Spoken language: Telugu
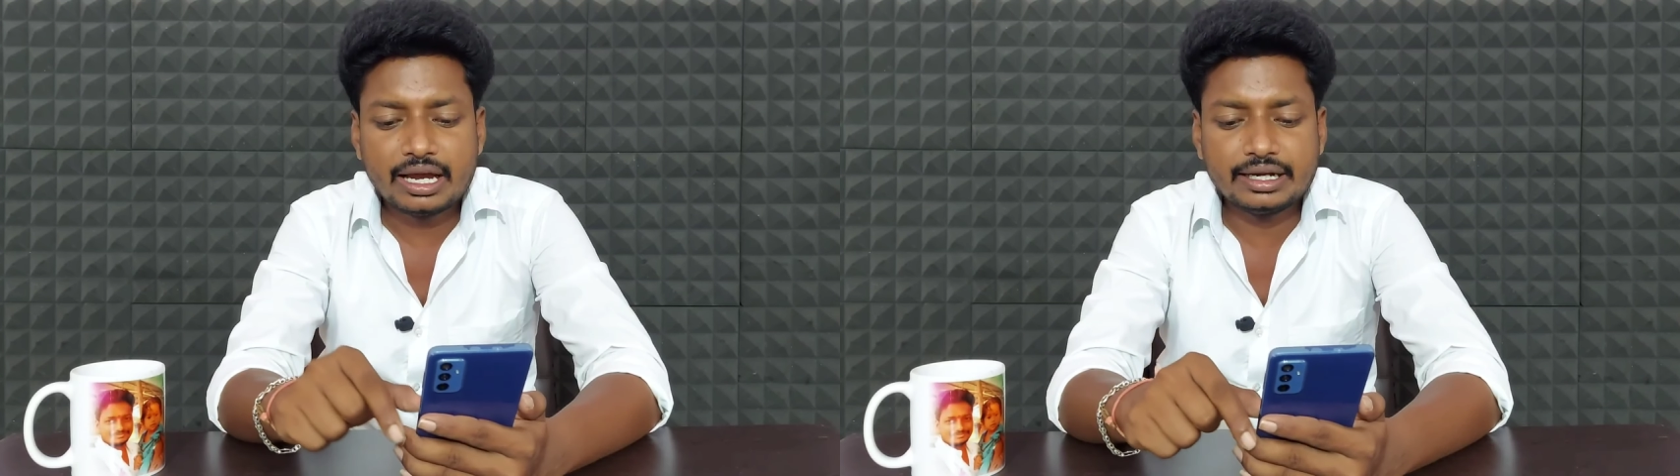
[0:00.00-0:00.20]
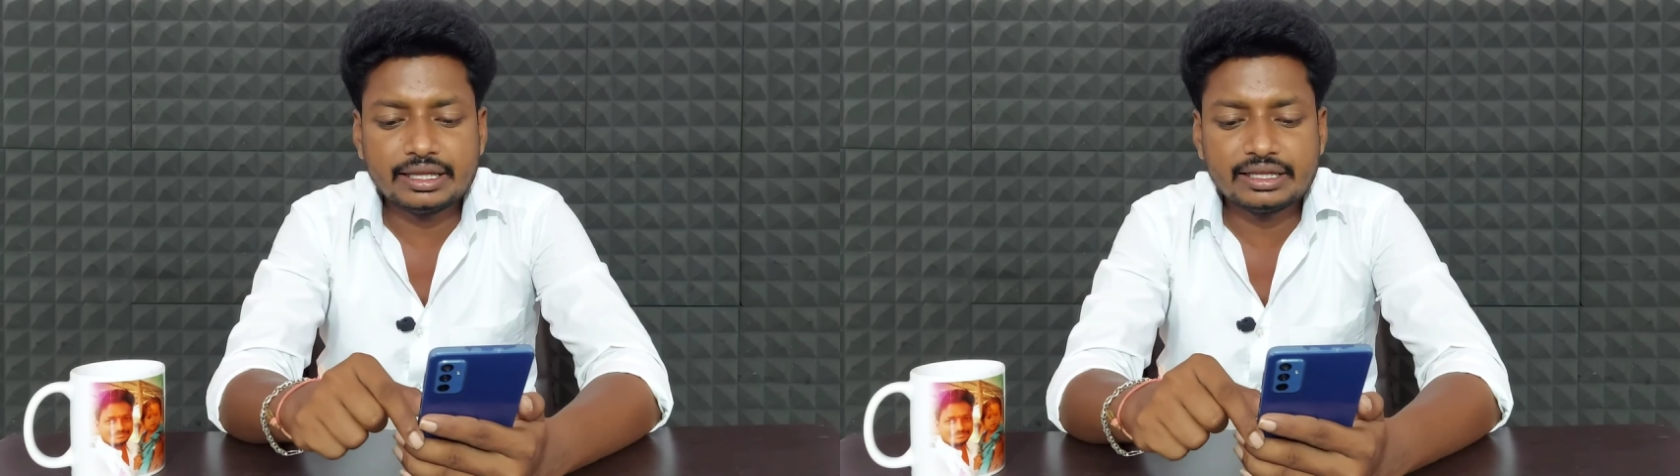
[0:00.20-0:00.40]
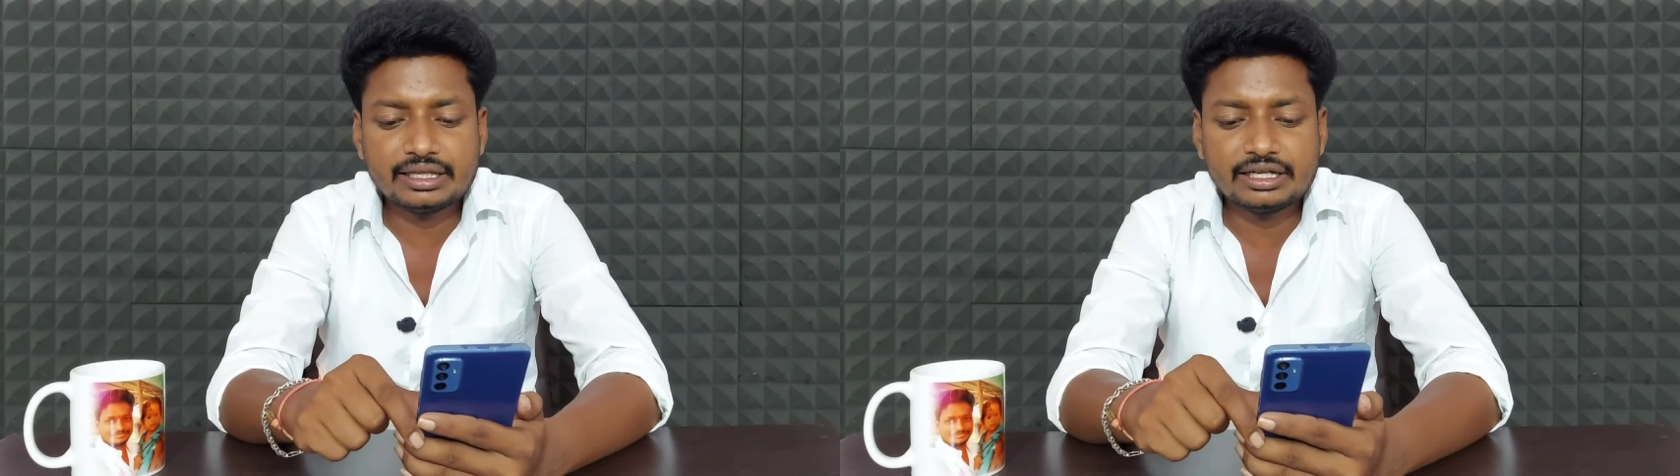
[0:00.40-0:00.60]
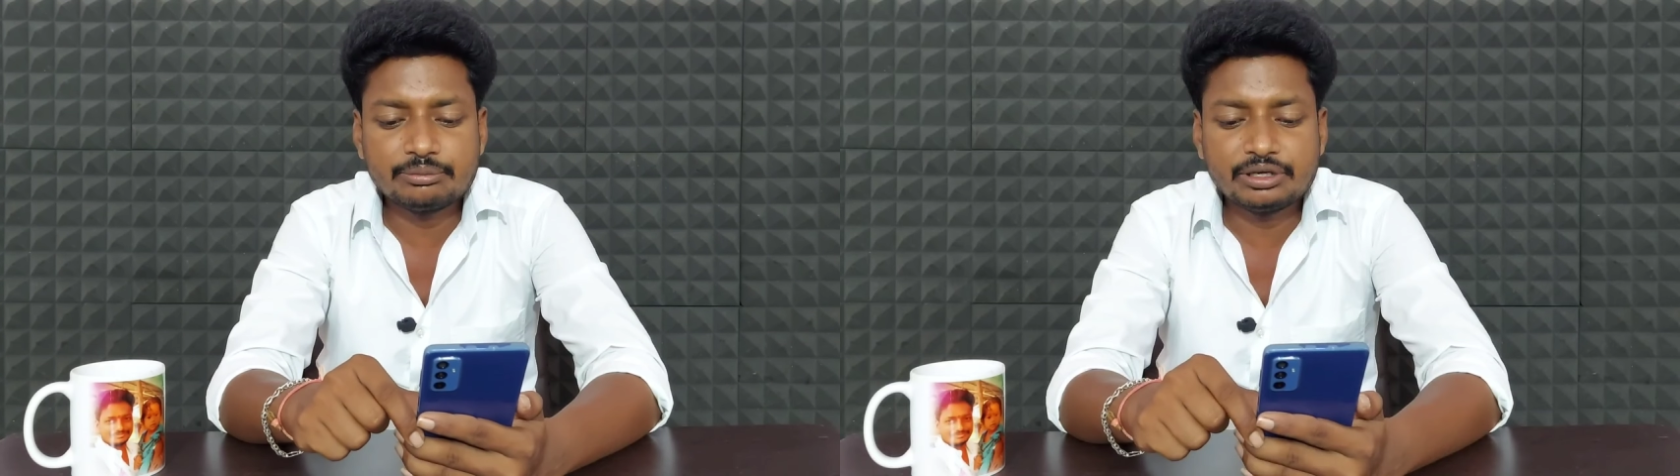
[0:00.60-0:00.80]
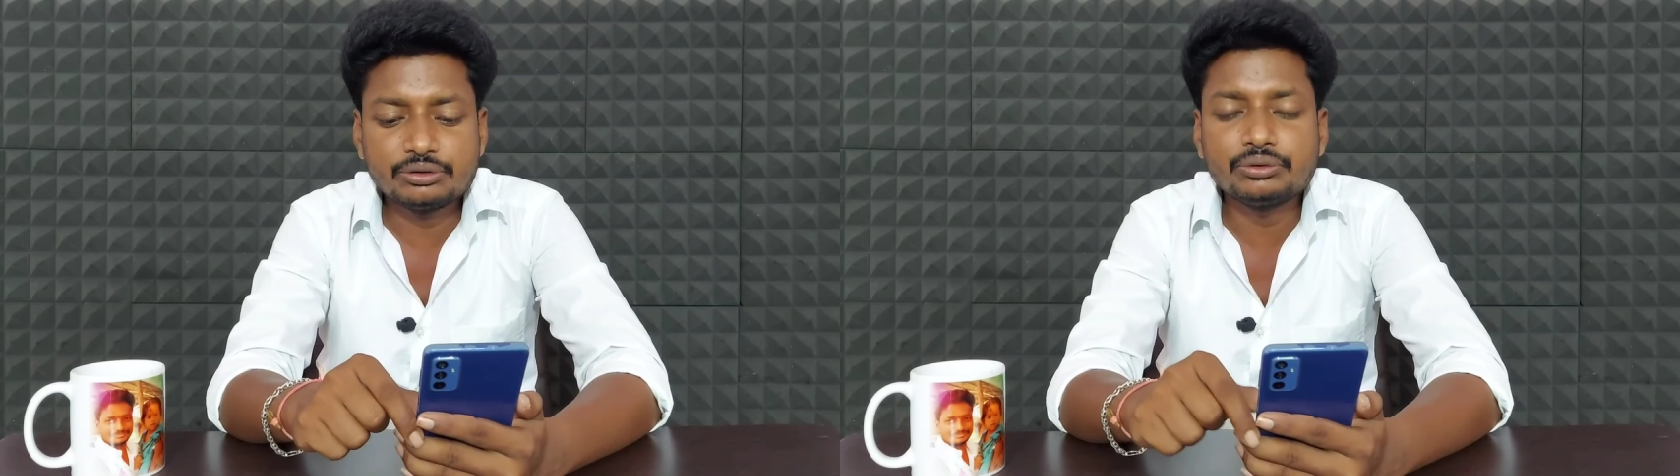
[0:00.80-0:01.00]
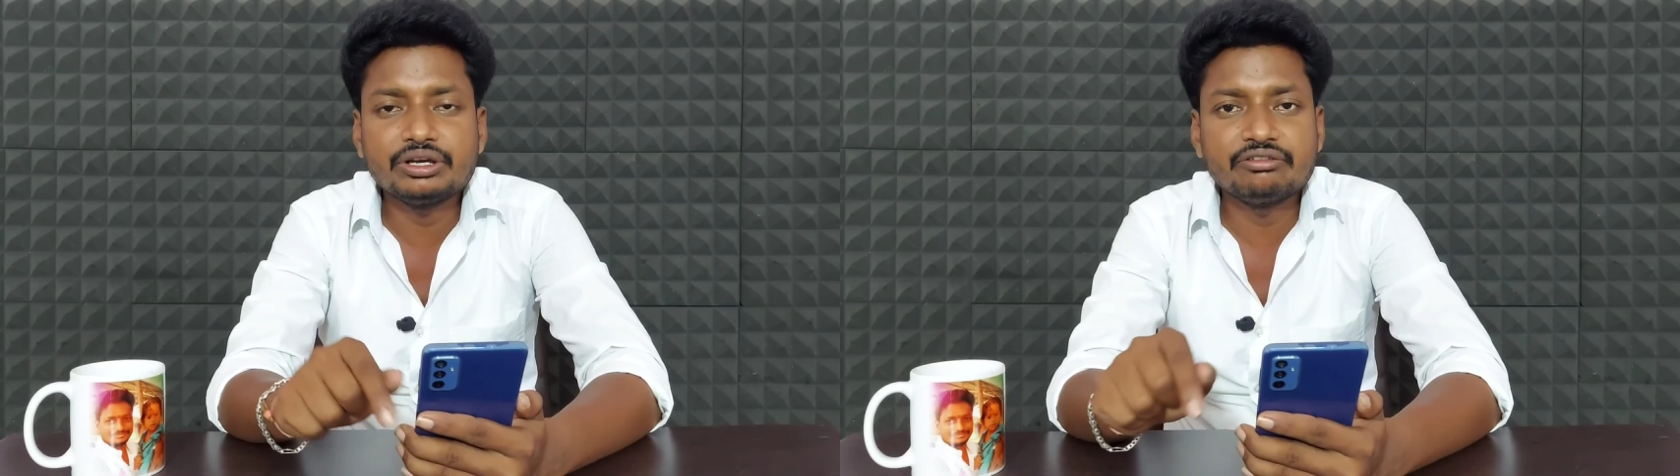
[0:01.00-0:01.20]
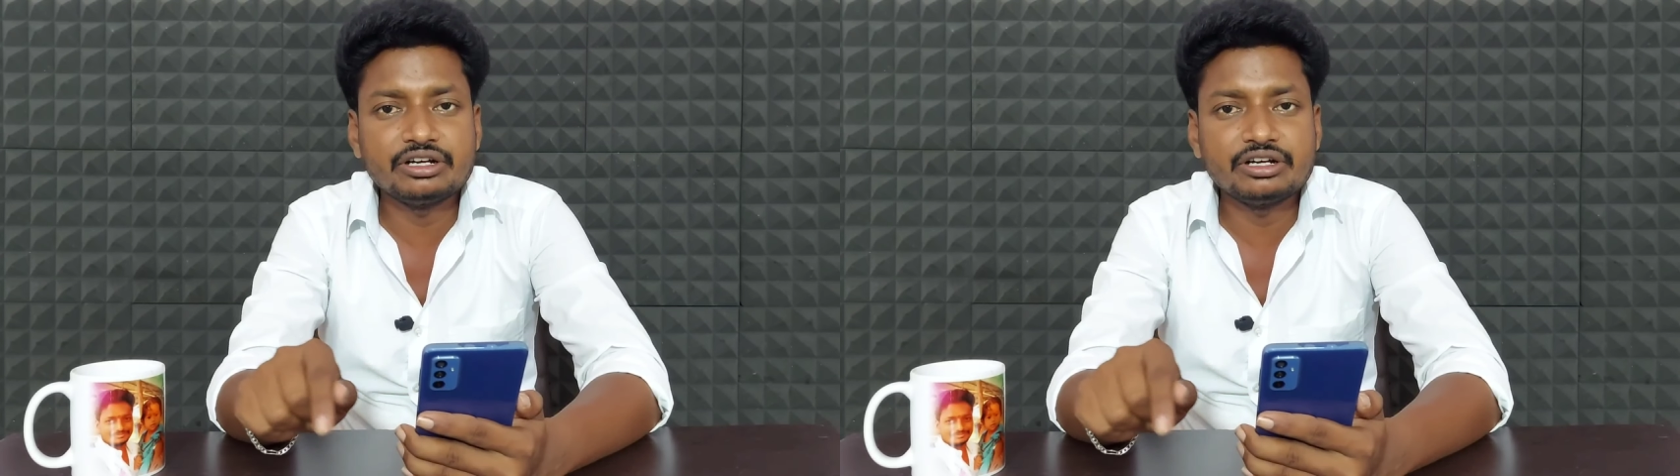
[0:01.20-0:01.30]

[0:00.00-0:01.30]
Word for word: అనేదైతే నేను మీకు ఈ